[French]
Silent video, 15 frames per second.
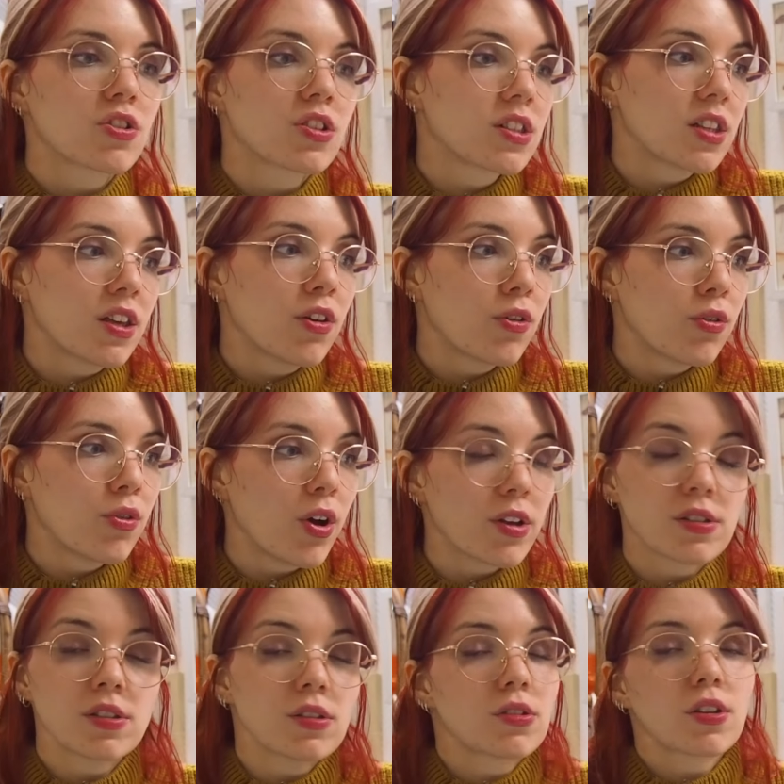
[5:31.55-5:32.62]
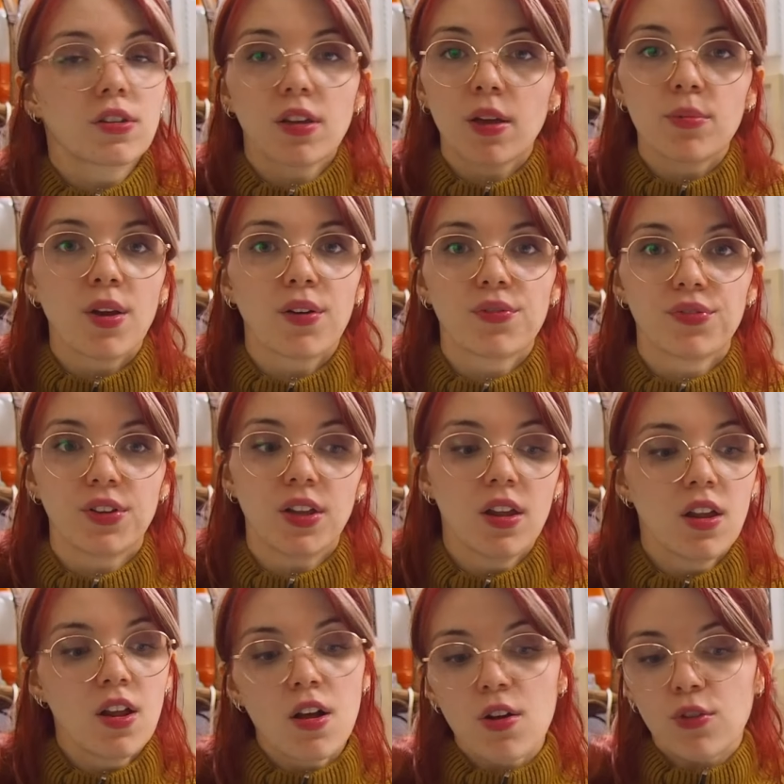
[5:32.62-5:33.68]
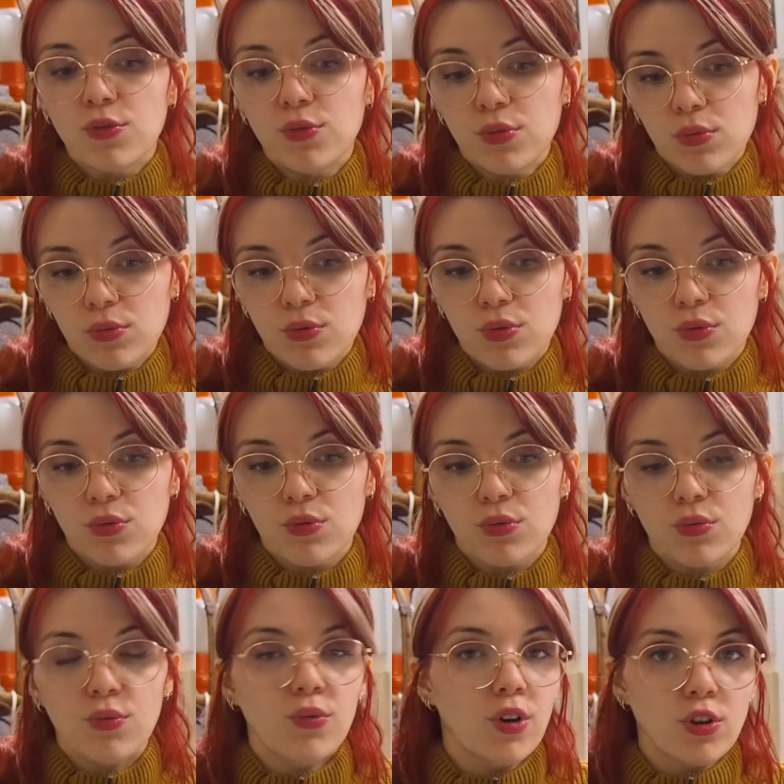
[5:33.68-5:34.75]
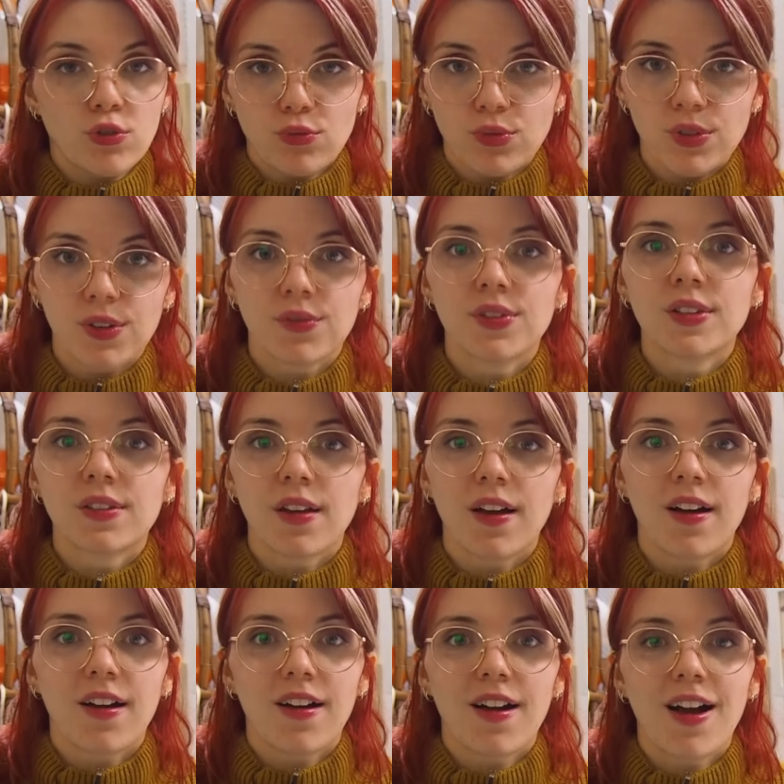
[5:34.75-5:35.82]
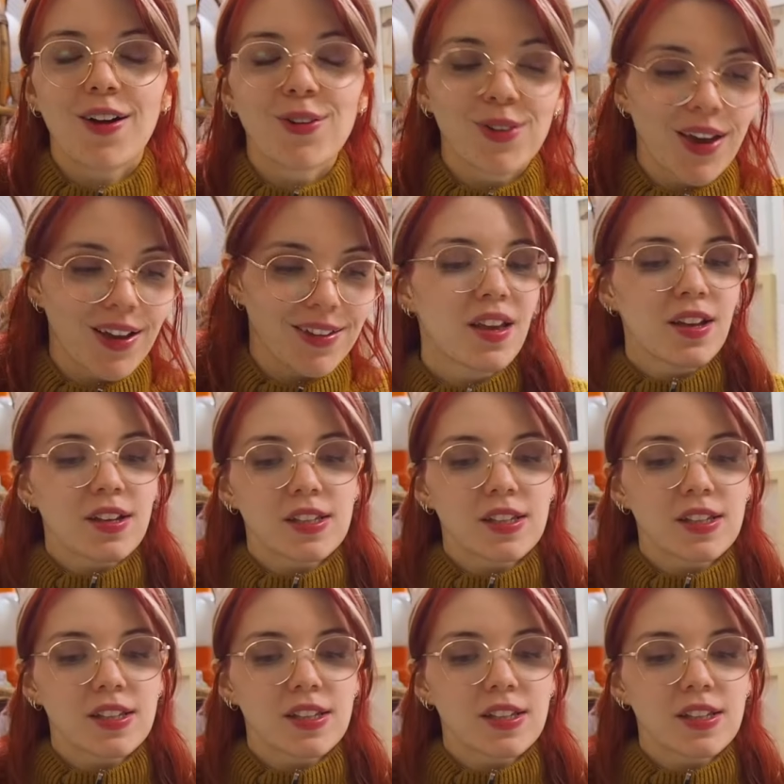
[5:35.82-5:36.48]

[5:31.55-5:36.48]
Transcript: C'est euh, un site qui est très bien fait, donc euh, voilà, je vous invite à, à regarder.